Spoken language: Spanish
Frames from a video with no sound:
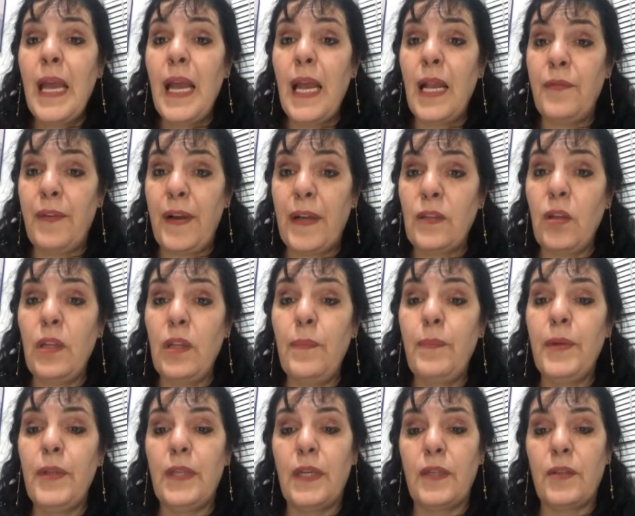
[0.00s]
El factor de
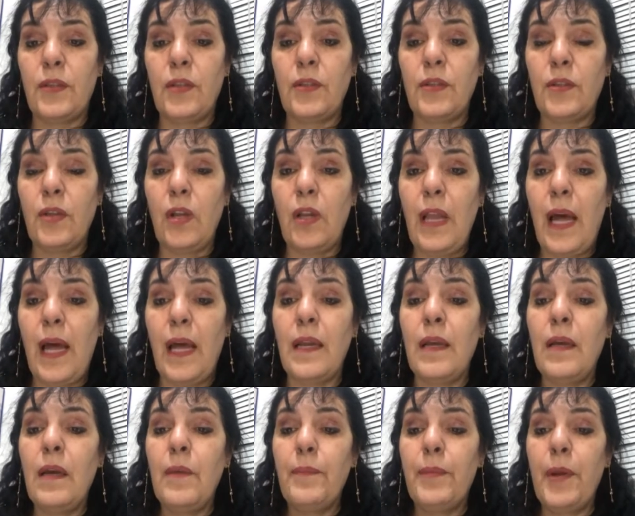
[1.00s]
protección solar
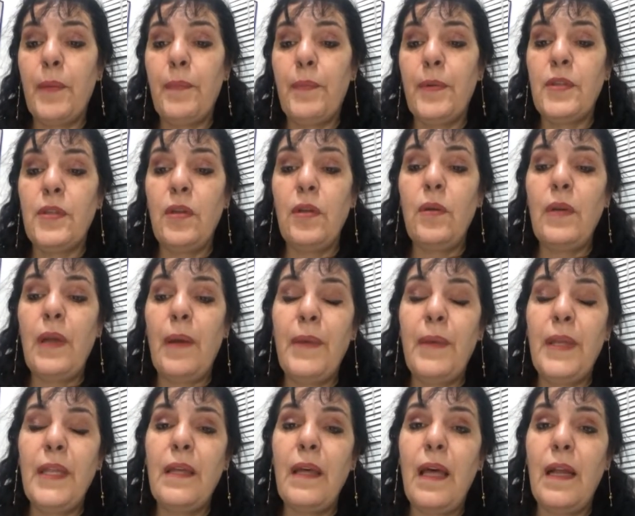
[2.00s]
proporciona una
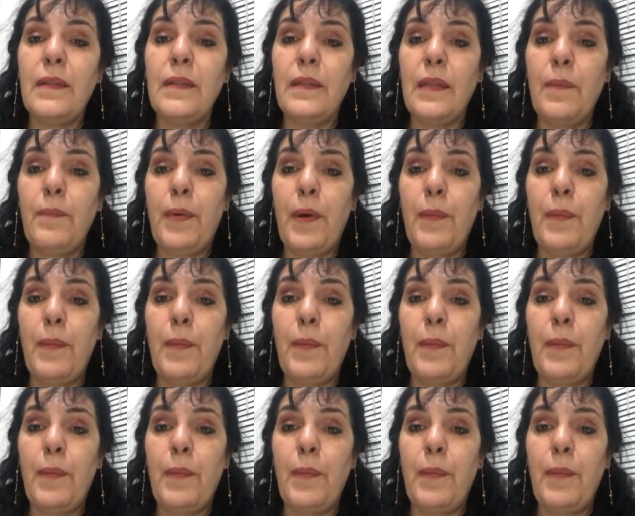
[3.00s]
medida del tiempo